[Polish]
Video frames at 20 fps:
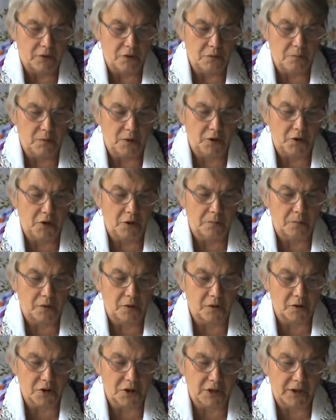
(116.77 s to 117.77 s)
i moje
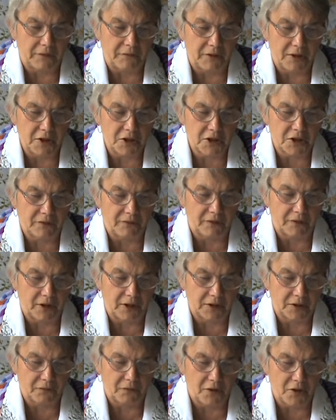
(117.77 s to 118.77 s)
błogosławieństwo
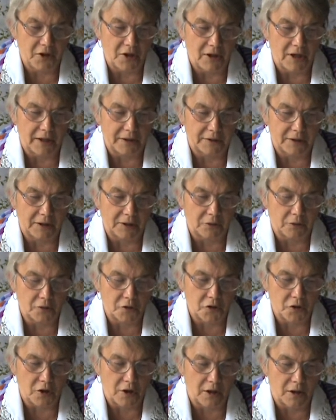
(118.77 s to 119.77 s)
na Twoje lata
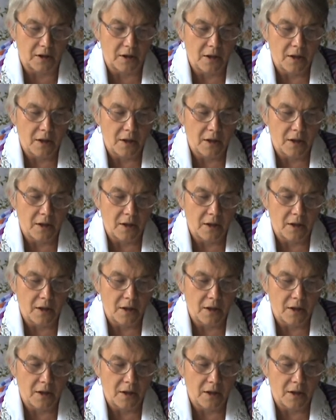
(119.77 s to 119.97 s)
rośle,